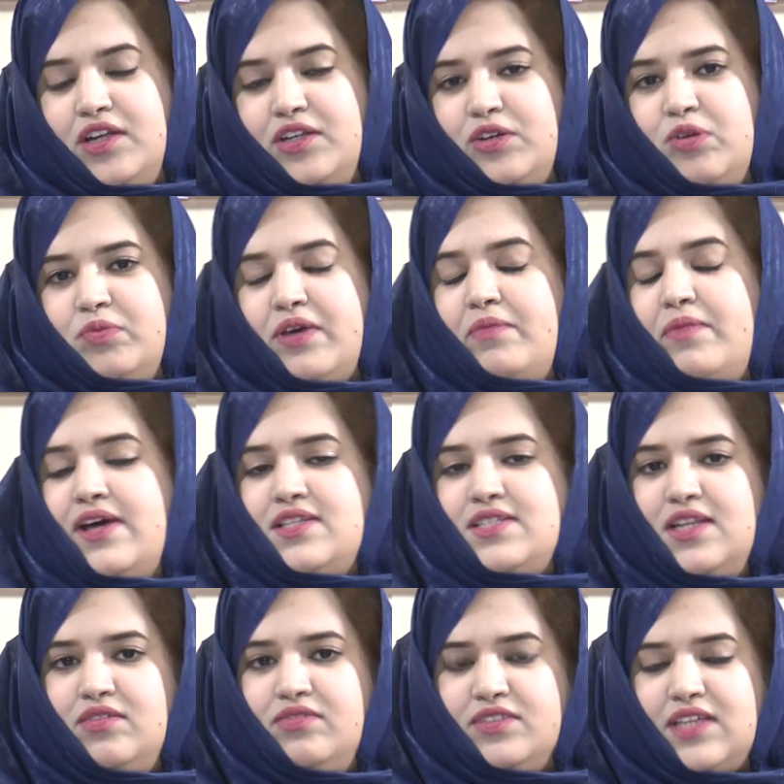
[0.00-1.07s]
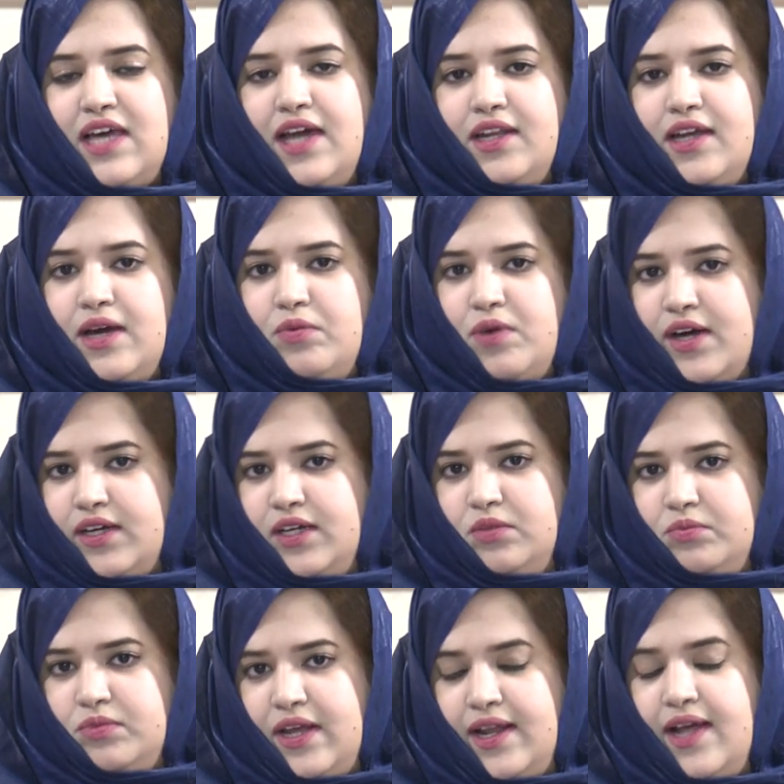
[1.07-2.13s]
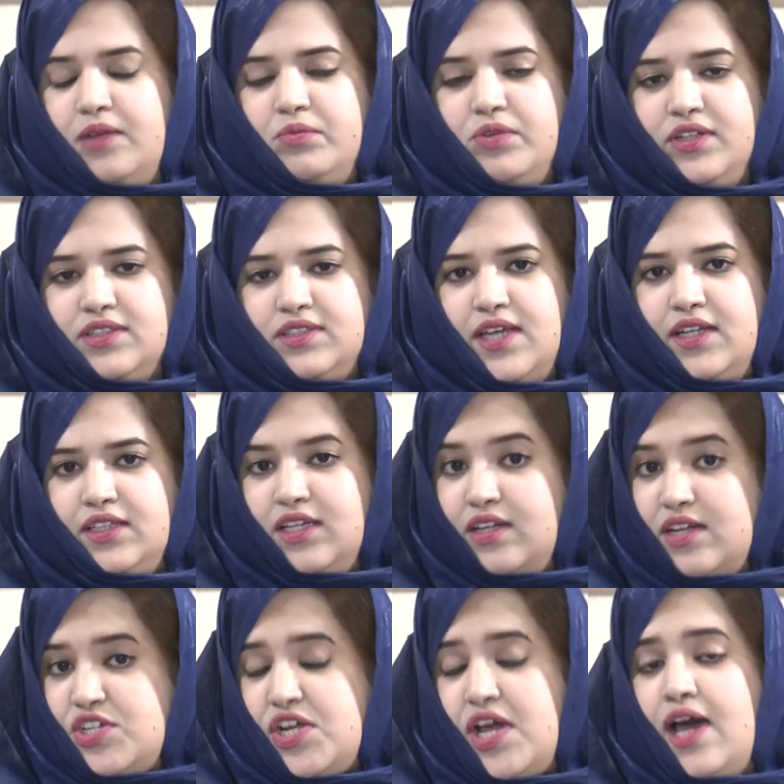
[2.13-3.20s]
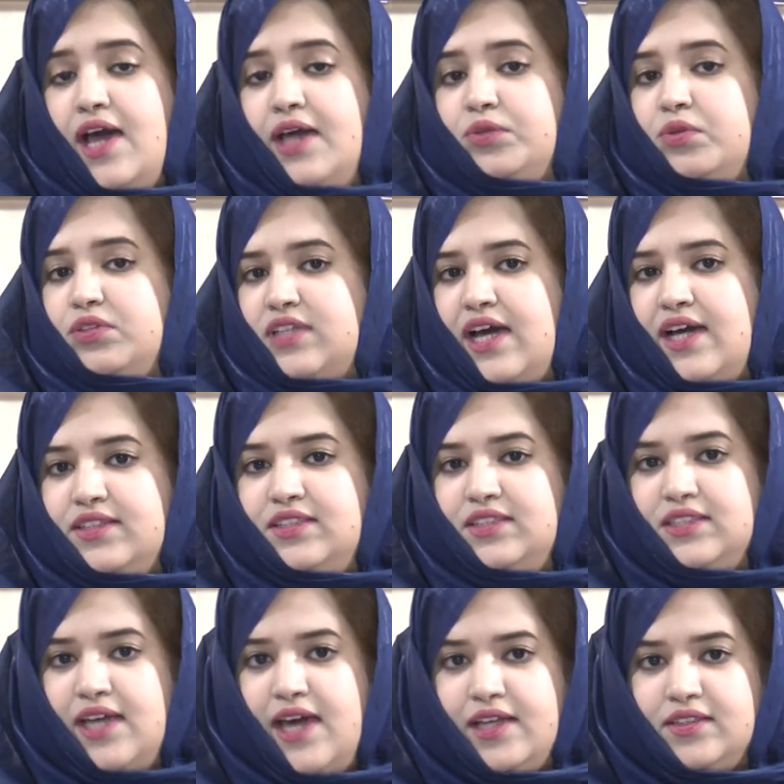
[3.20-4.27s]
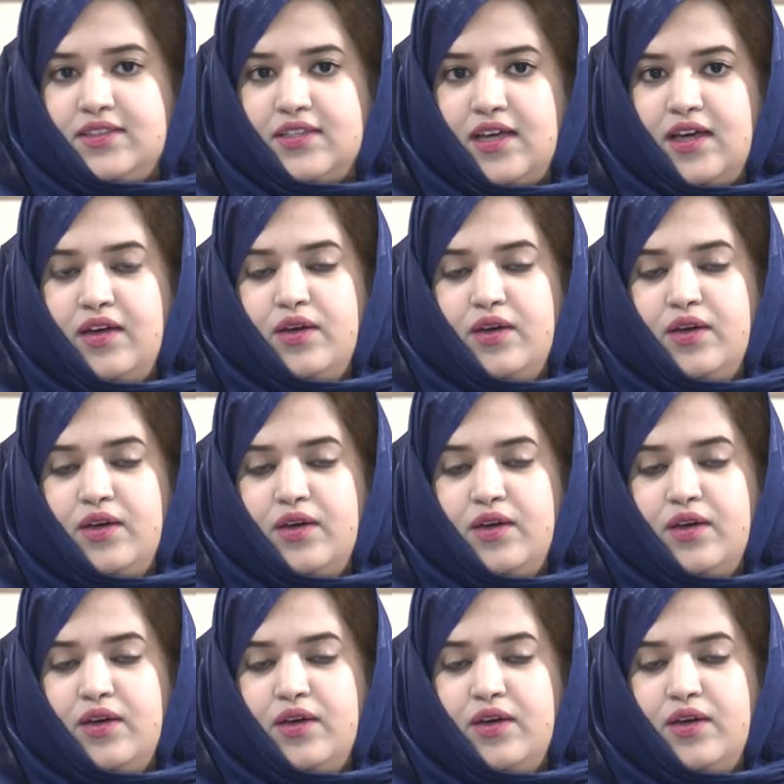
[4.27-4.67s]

اليوم كما أسلفت على واقع المرأة الموريتانية نجاحات وتحديات